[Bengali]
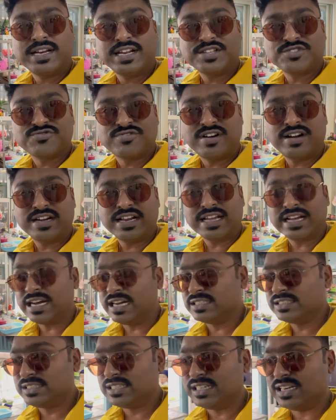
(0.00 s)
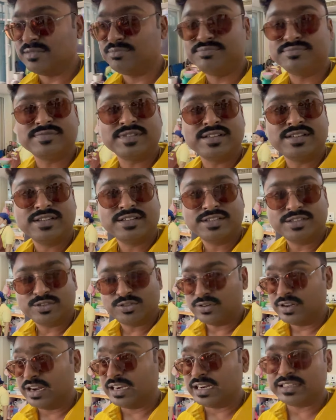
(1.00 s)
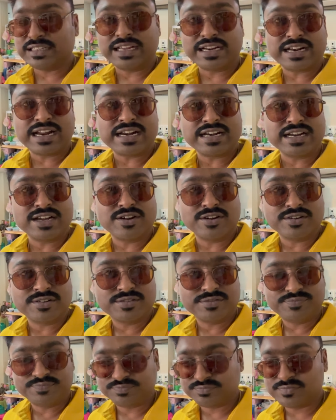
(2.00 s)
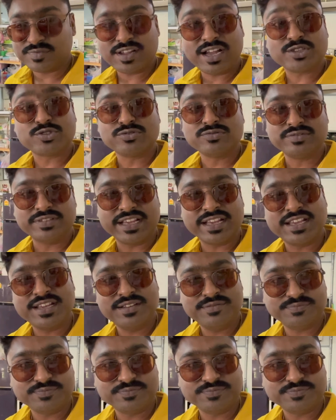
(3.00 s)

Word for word: রেস্টুরেন্টটায় খাচ্ছিলাম তো এটা তার রান্নাঘর আসুন দেখি